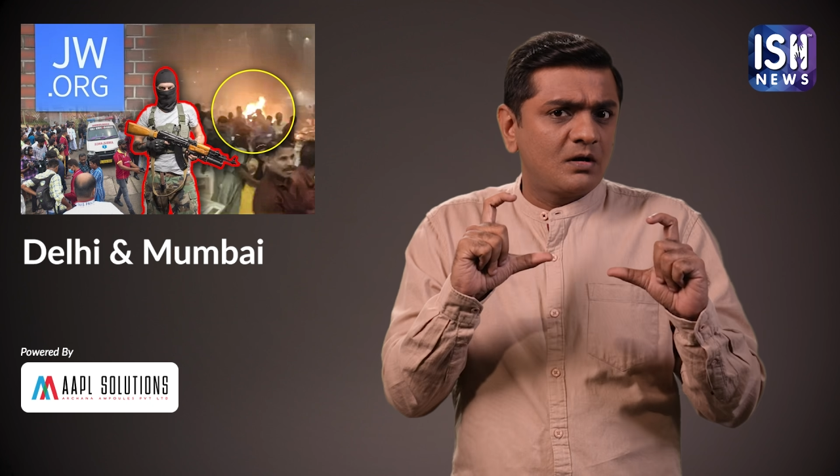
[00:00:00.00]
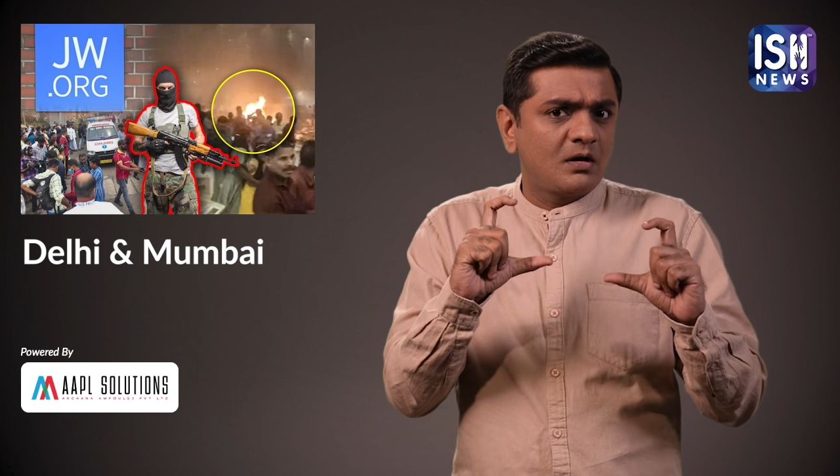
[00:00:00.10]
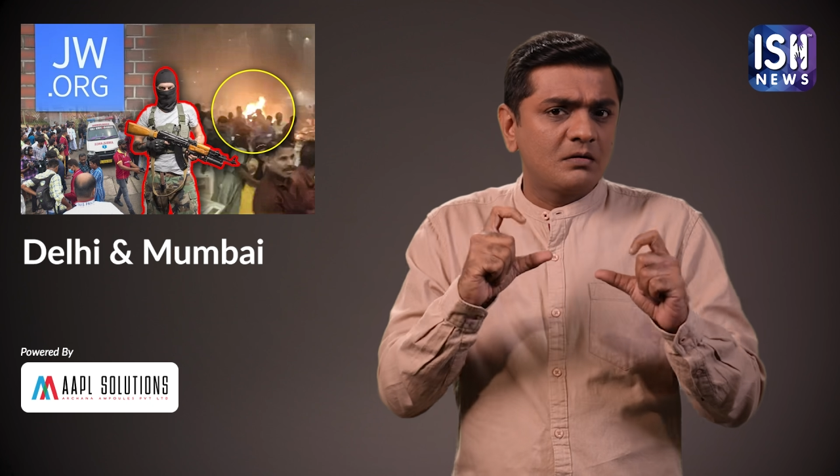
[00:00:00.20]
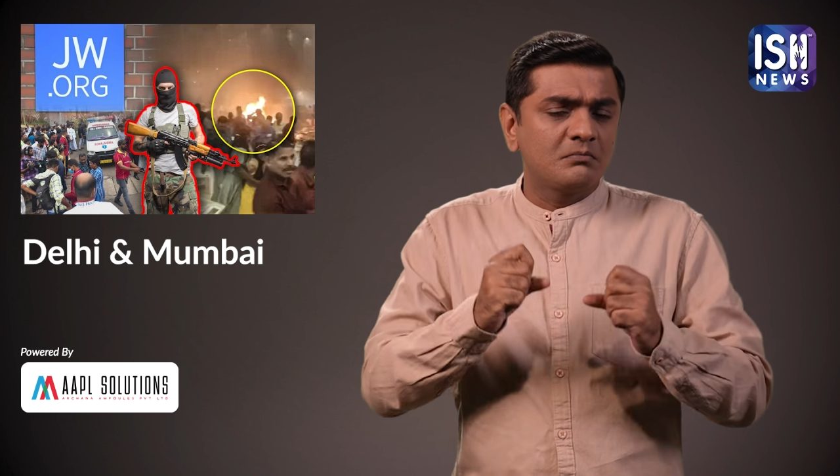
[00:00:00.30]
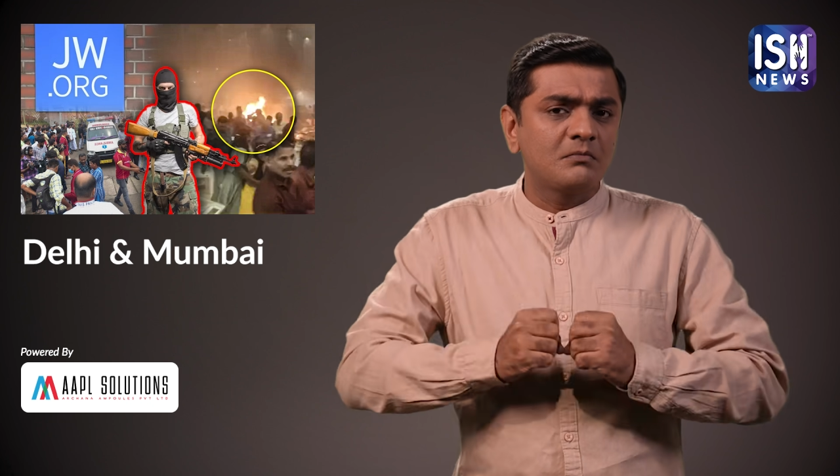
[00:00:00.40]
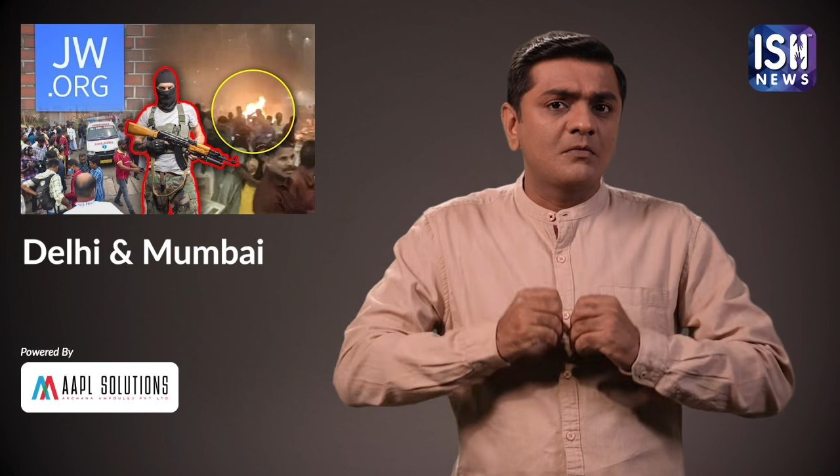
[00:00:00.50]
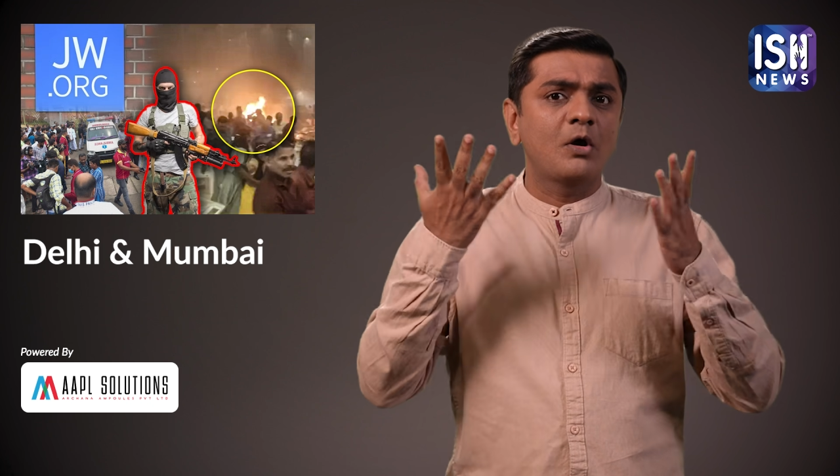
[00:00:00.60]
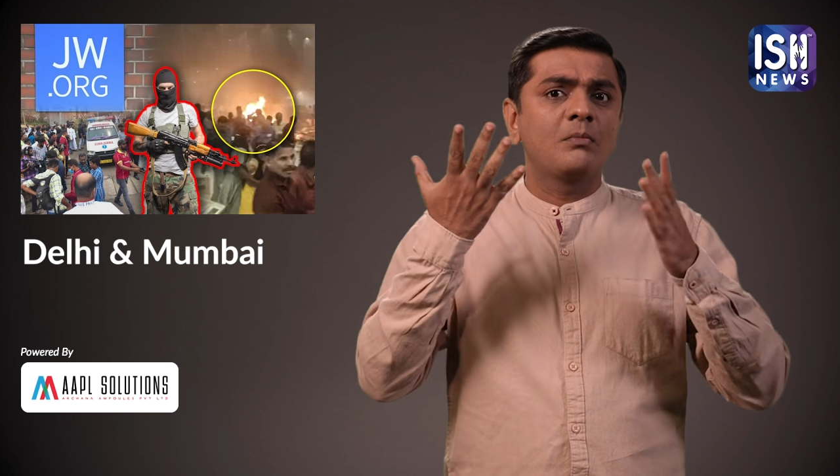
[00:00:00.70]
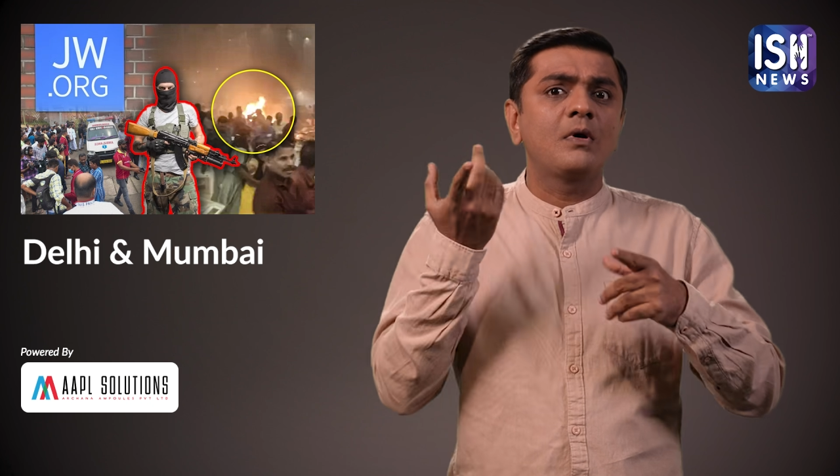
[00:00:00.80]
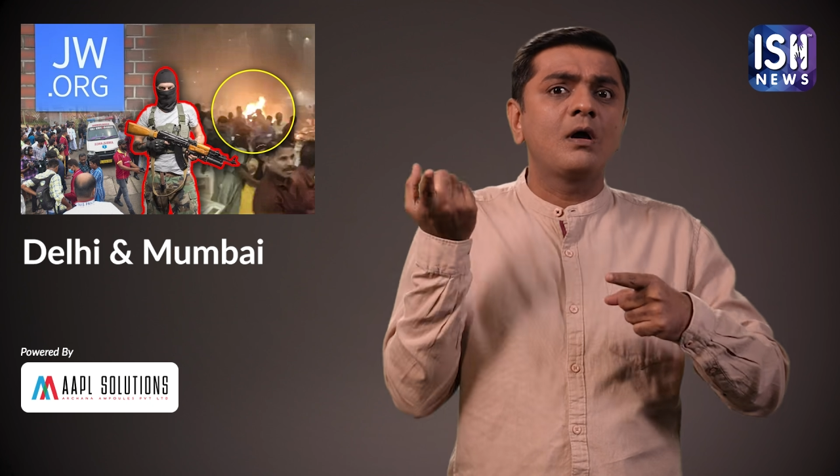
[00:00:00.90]
सुरक्षा
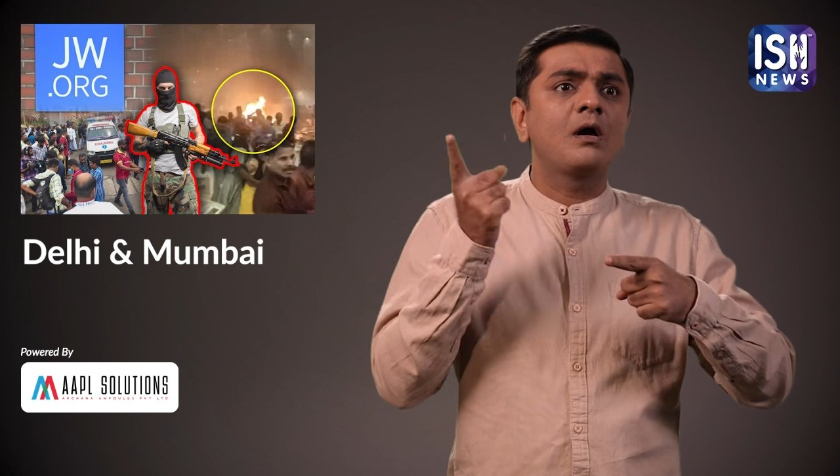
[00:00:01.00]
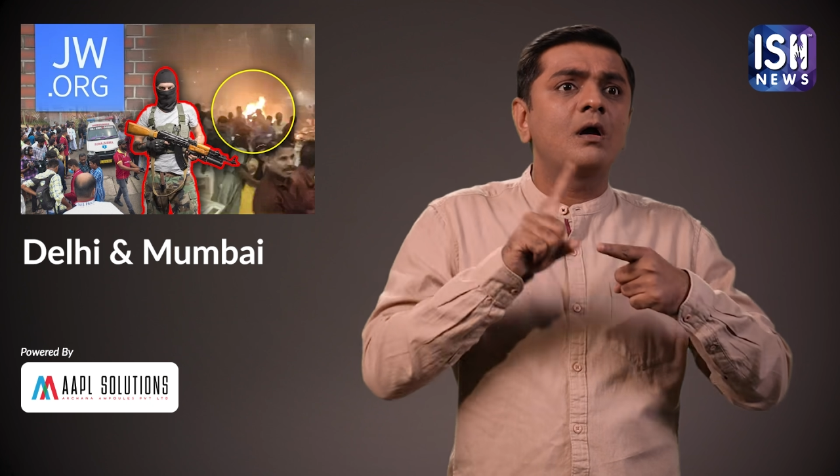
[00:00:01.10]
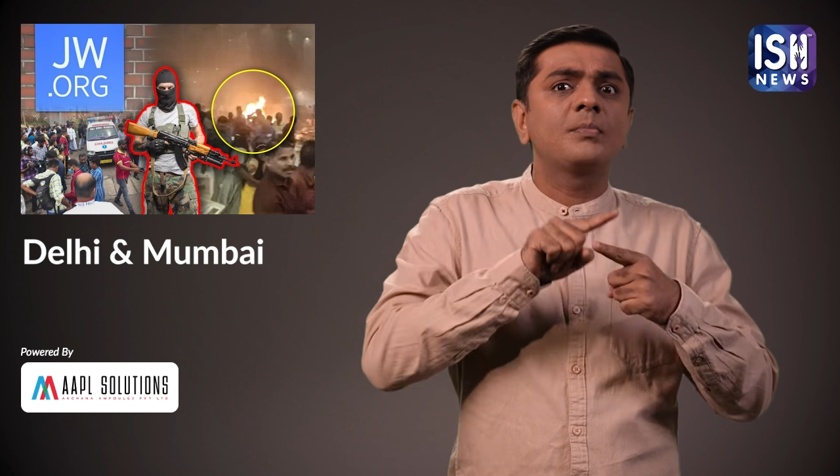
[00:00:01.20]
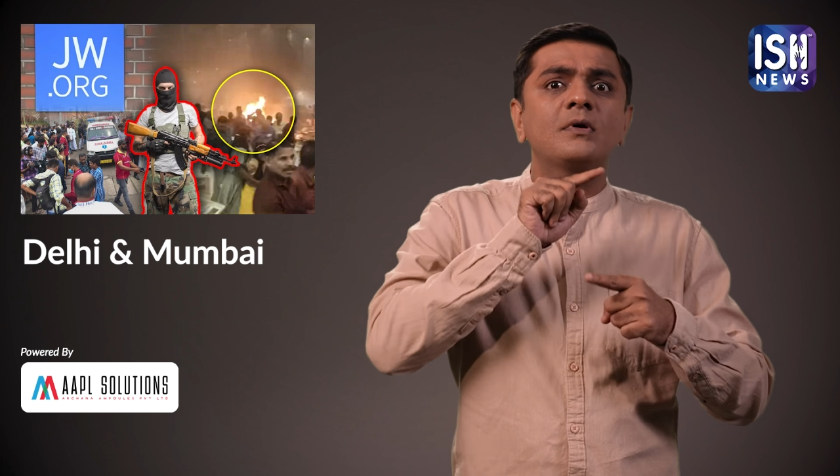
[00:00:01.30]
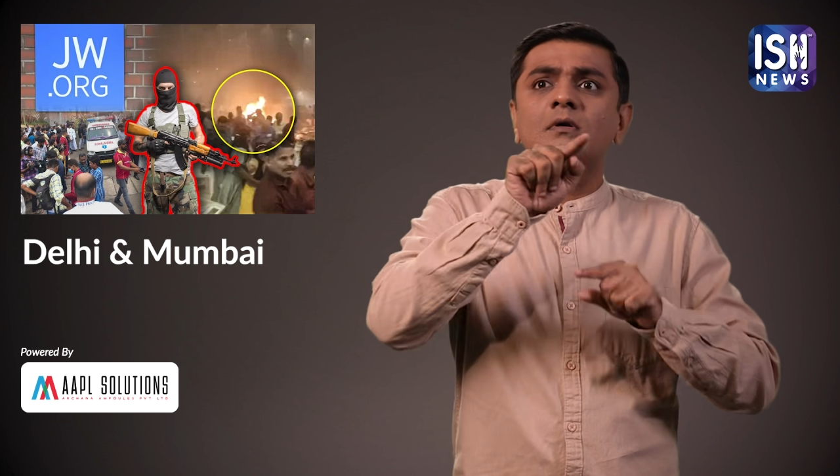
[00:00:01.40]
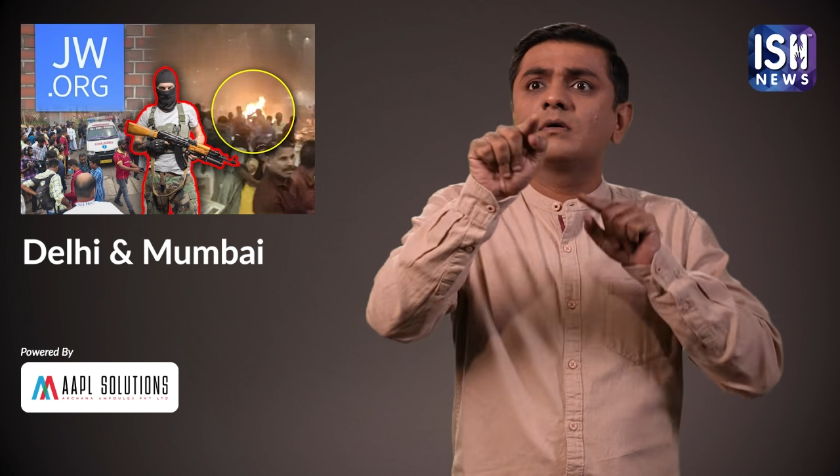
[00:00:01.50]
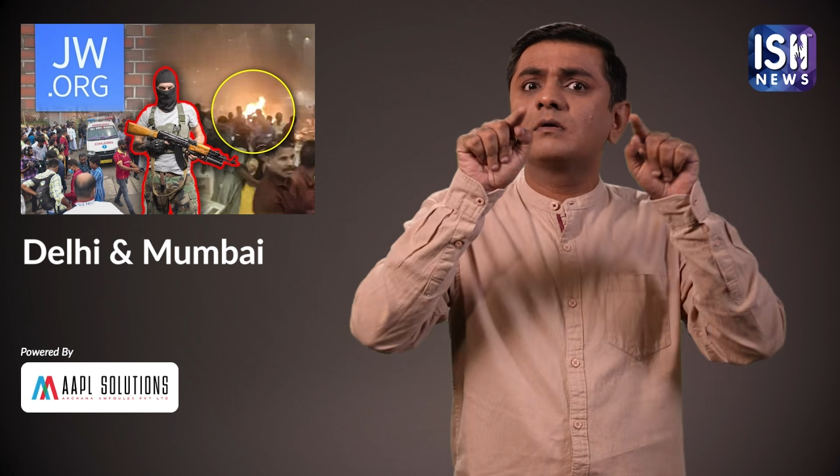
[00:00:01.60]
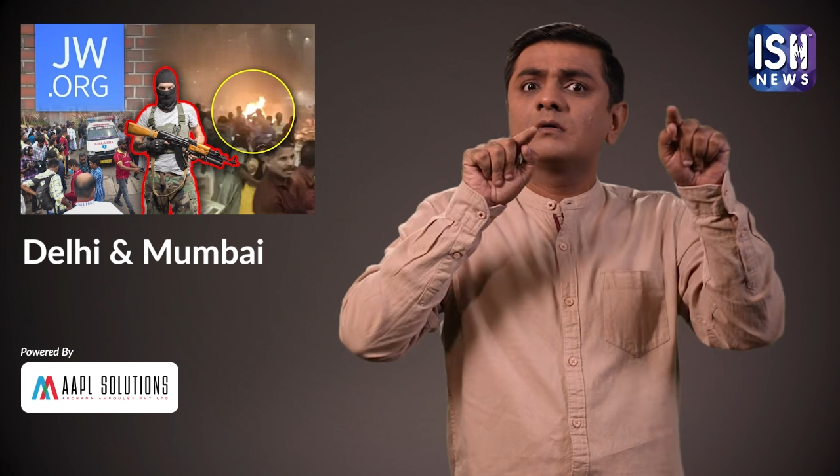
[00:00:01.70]
बढ़ा दी गई है